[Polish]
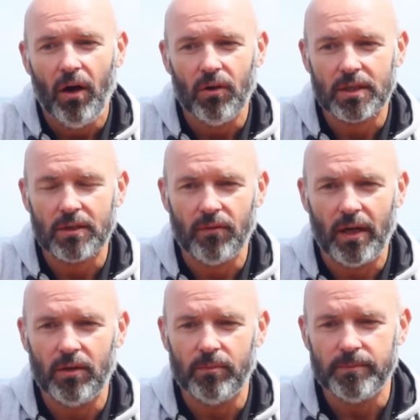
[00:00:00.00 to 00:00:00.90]

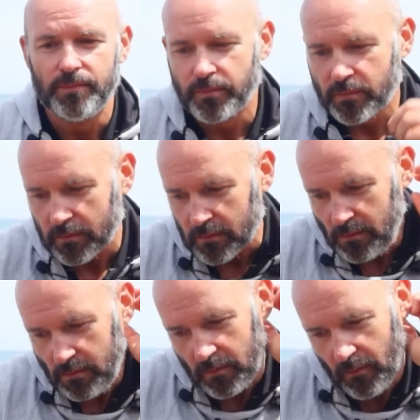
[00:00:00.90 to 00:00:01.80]
odkrywają,
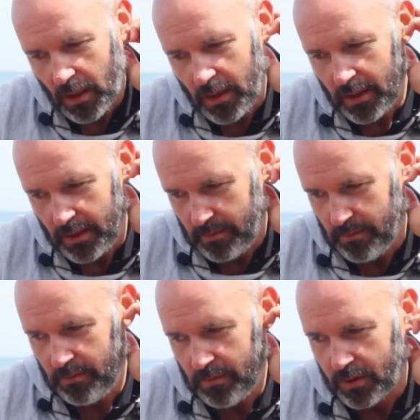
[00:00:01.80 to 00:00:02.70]

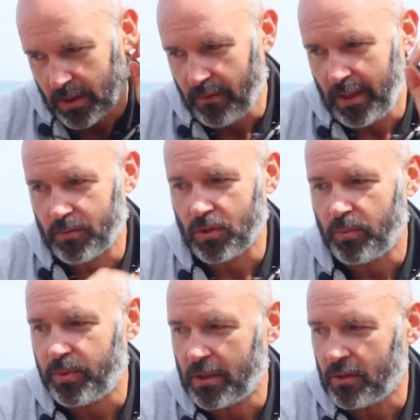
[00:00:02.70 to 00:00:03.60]
yy, odkrywają to
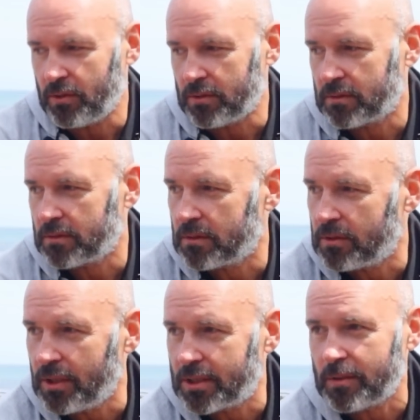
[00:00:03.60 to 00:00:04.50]
dopiero, no,
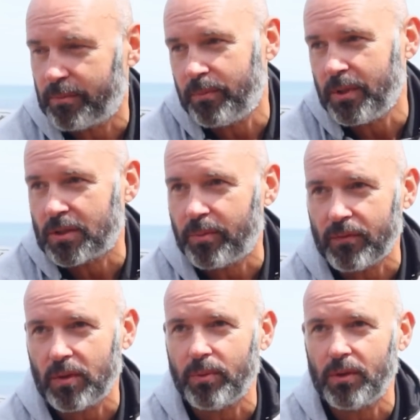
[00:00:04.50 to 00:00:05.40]
no jest, to, jest to
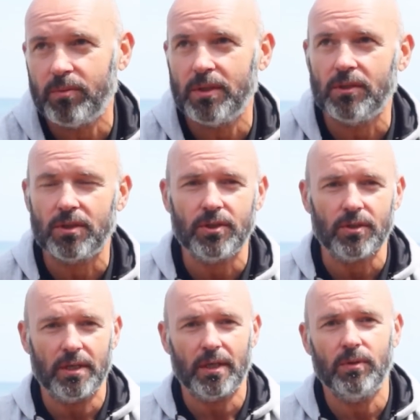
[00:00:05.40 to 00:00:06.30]
prawdopodobnie dosyć
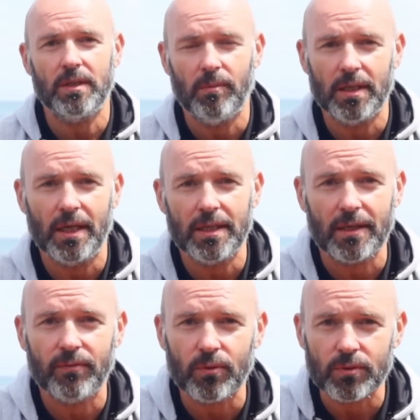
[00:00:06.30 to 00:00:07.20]
rozległy temat, ale
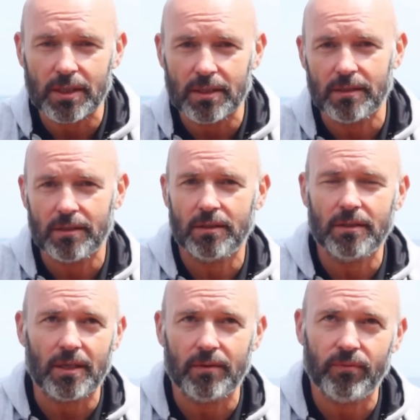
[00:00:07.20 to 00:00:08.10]
tak wkrótce,
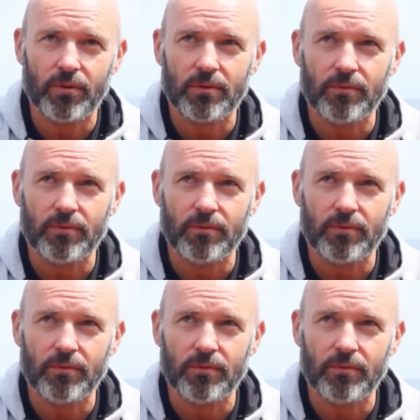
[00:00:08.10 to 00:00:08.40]
tak w,